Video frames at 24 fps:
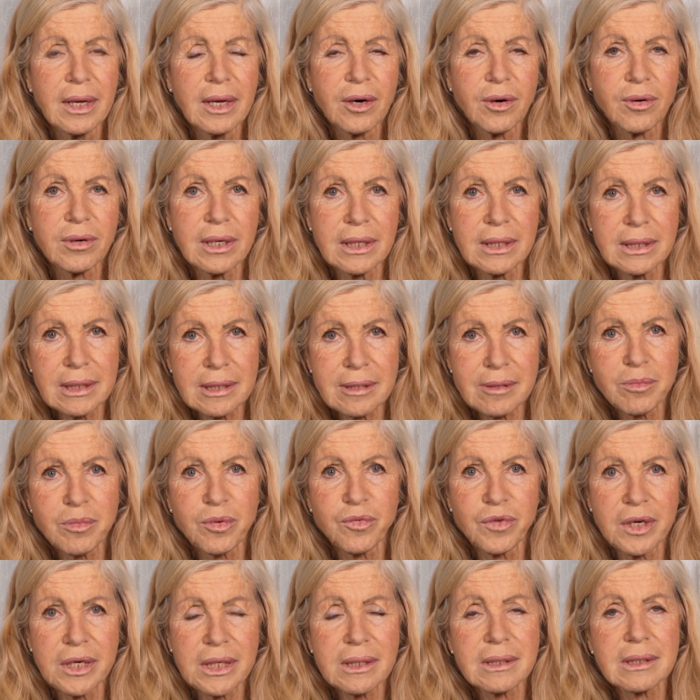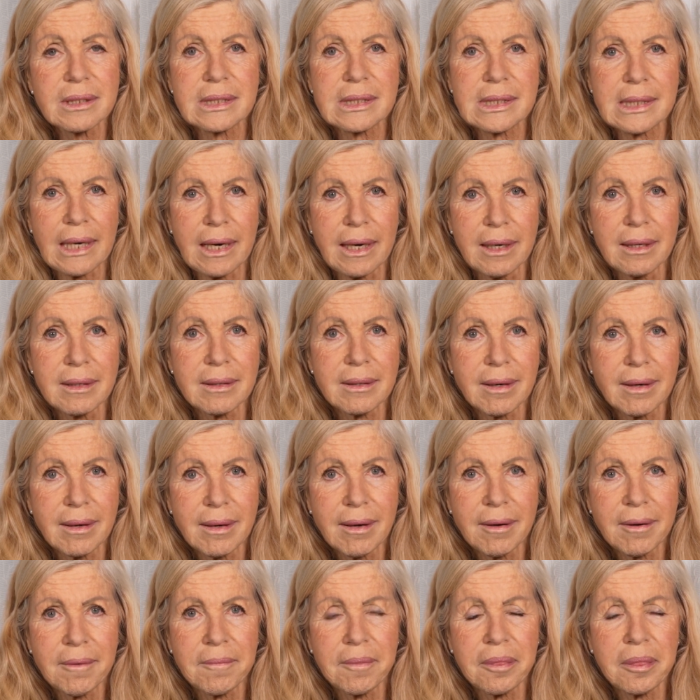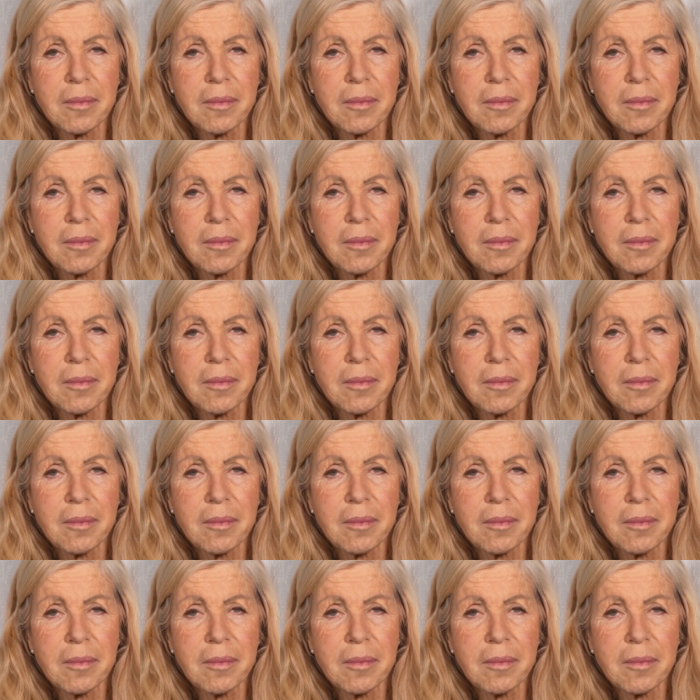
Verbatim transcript: Und in diesen bewegten Zeiten